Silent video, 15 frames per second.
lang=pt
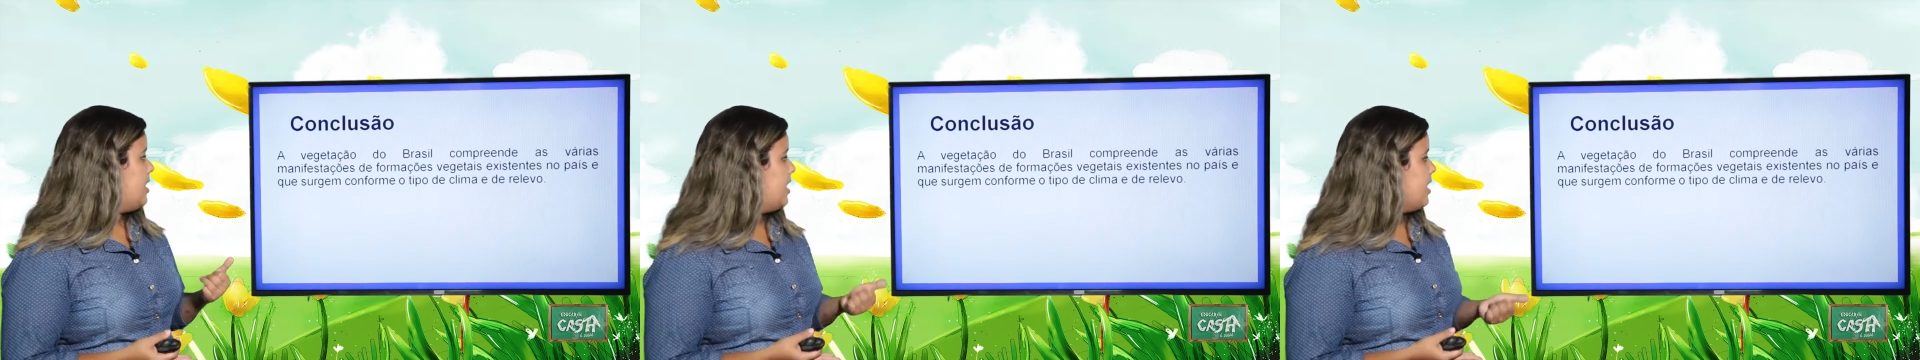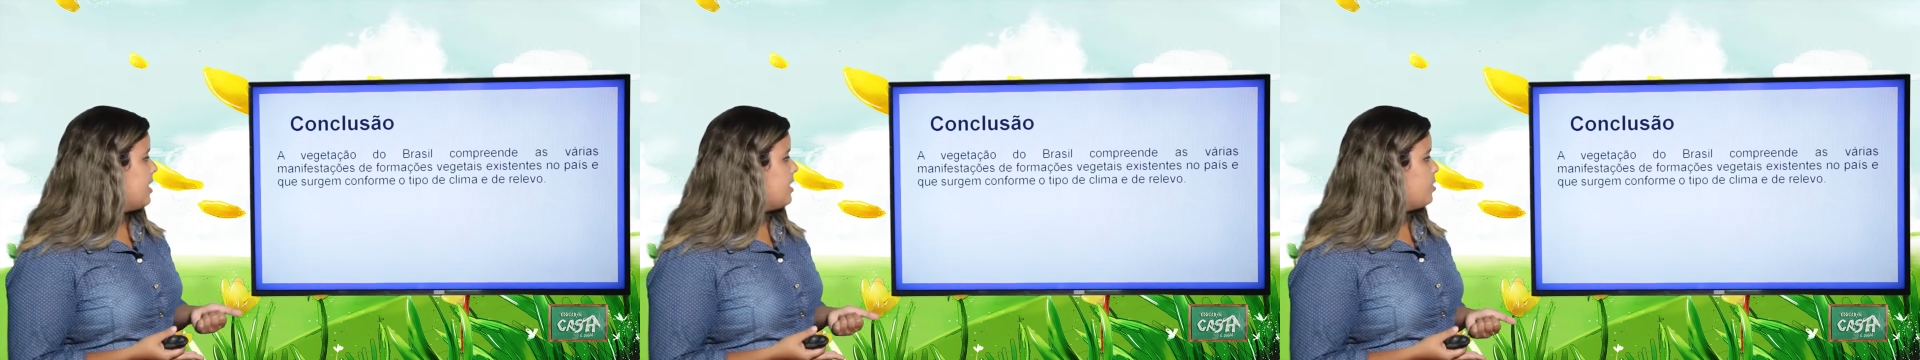
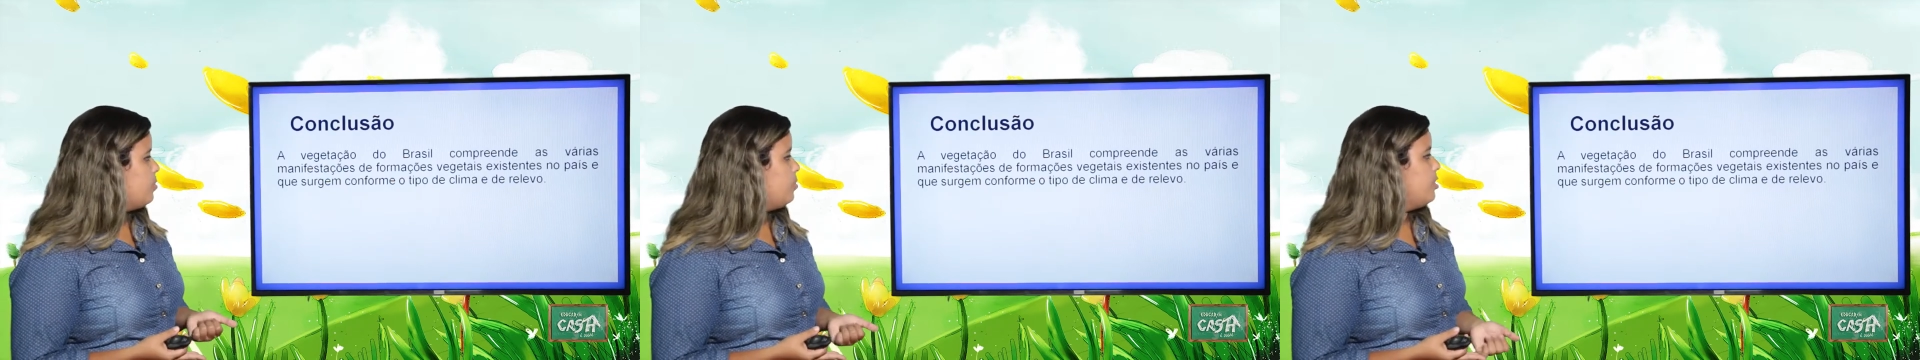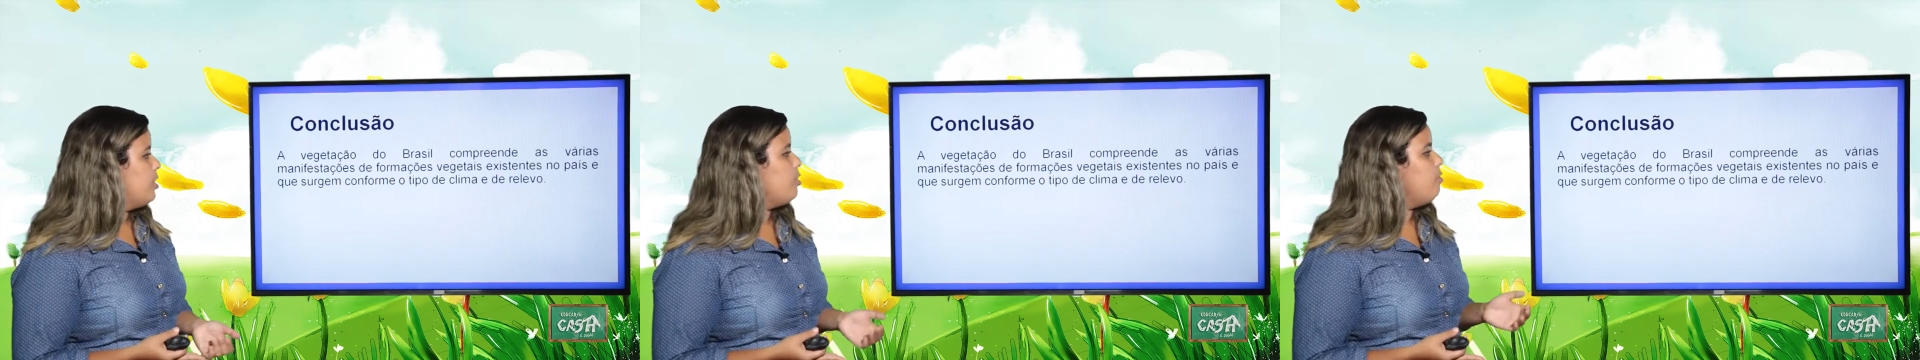e que
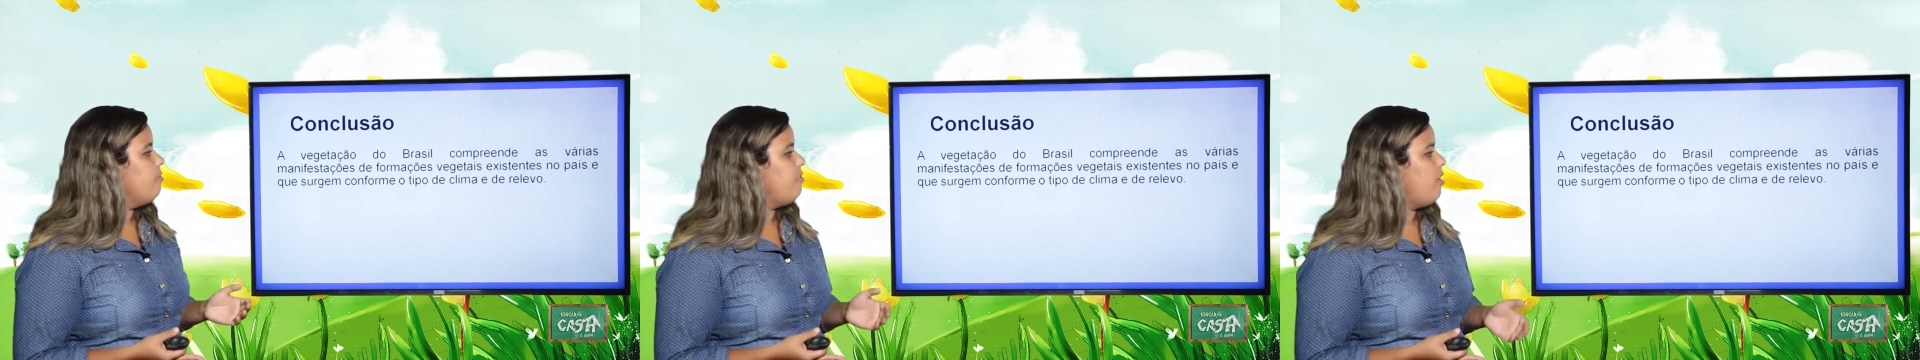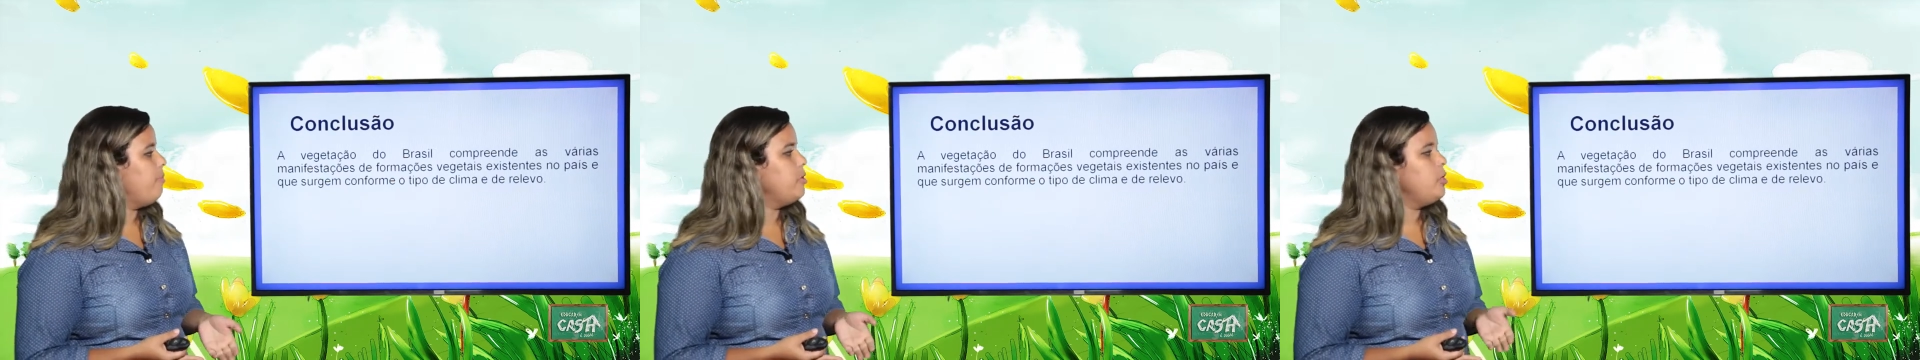surgem
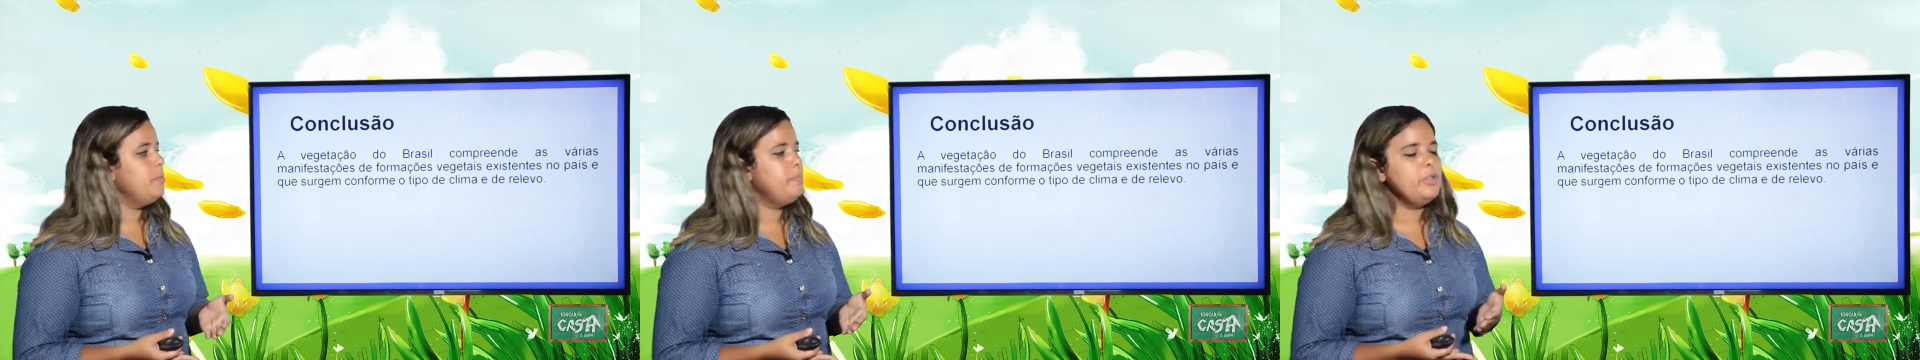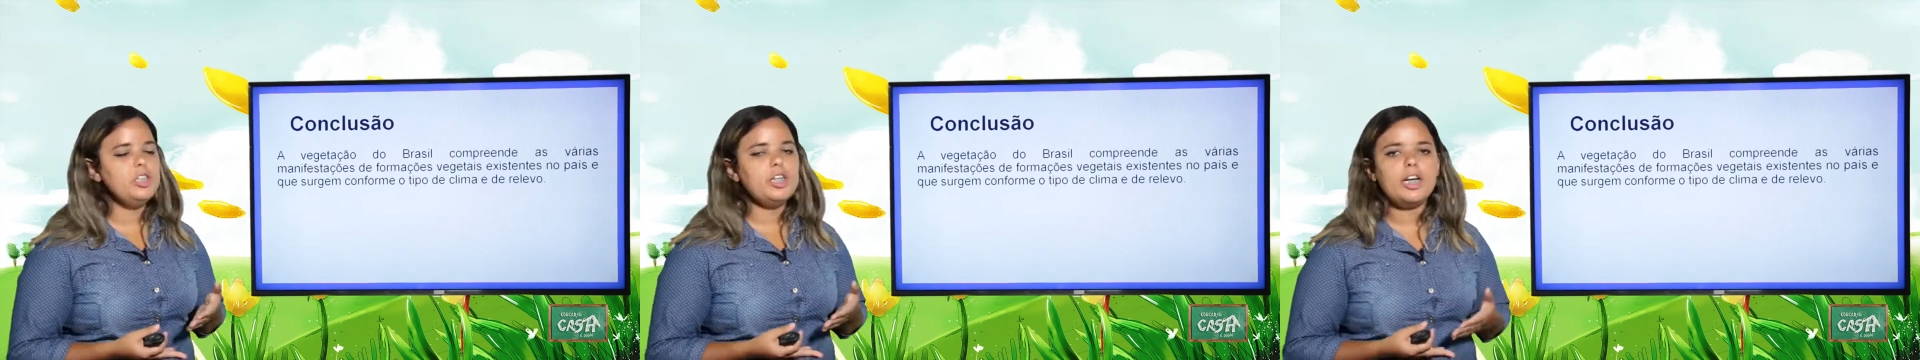conforme o
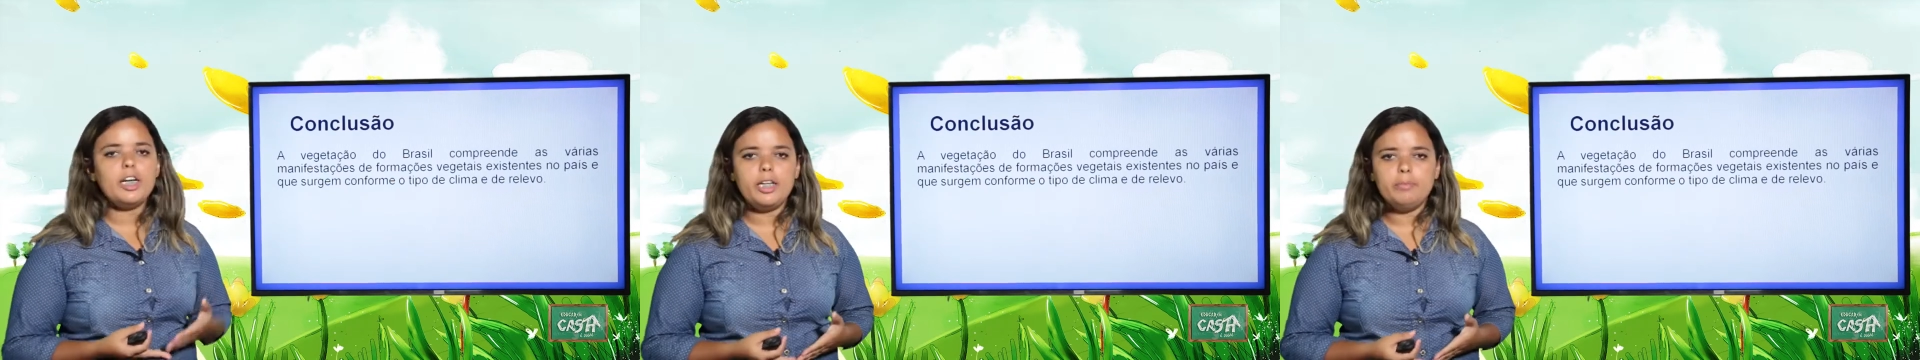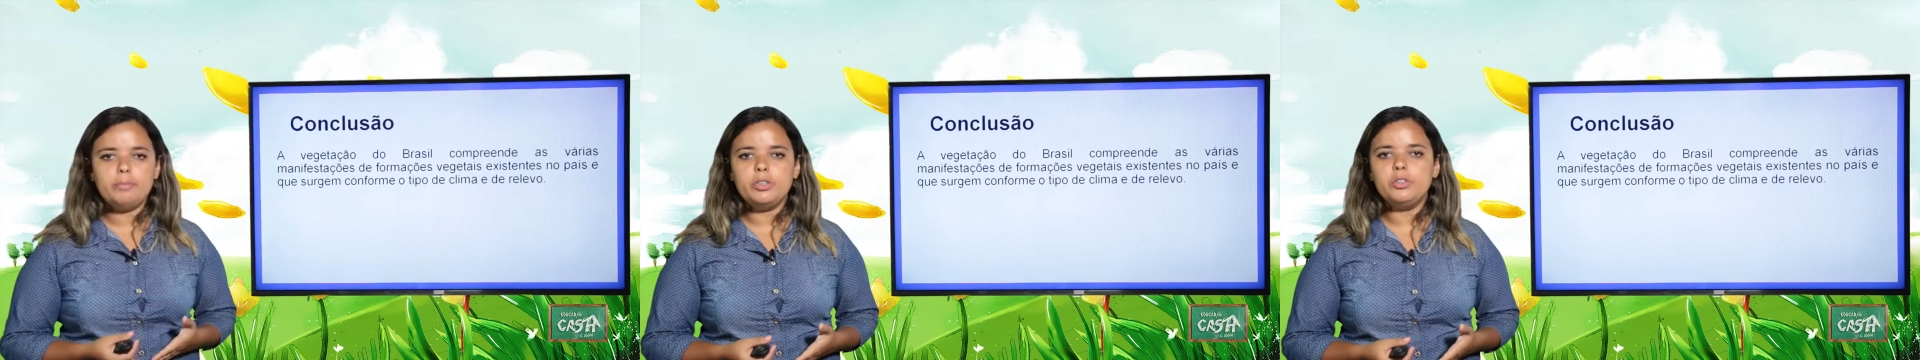tipo de
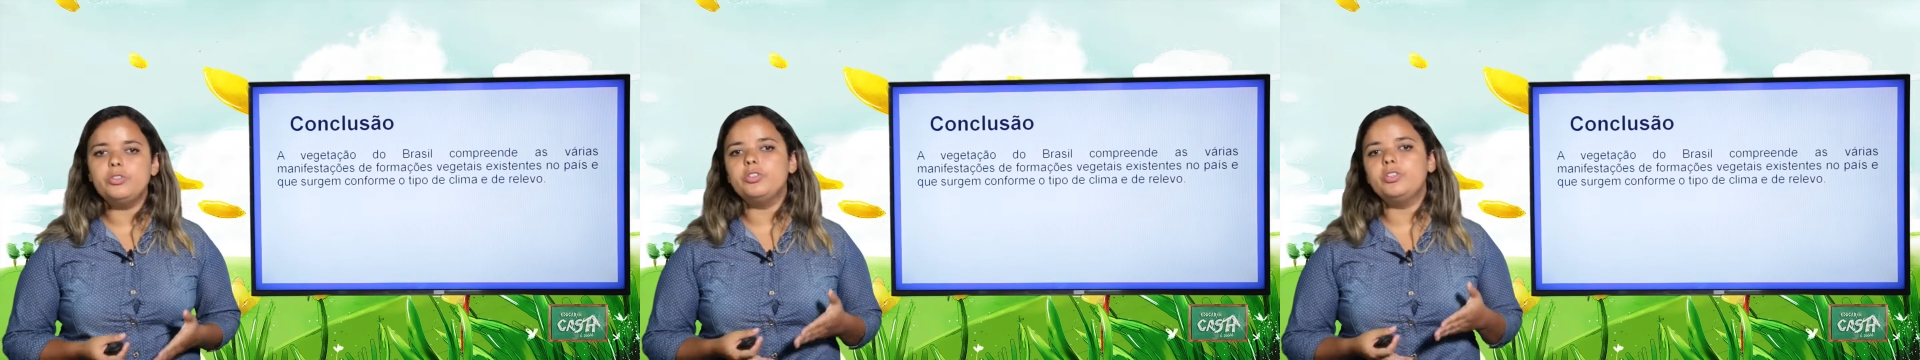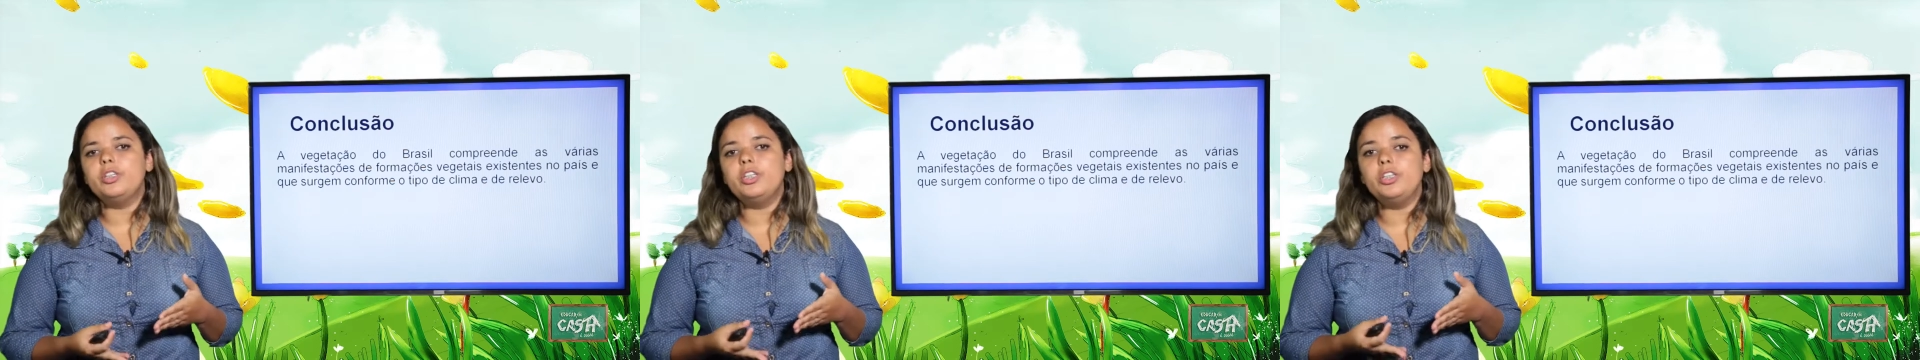clima e de,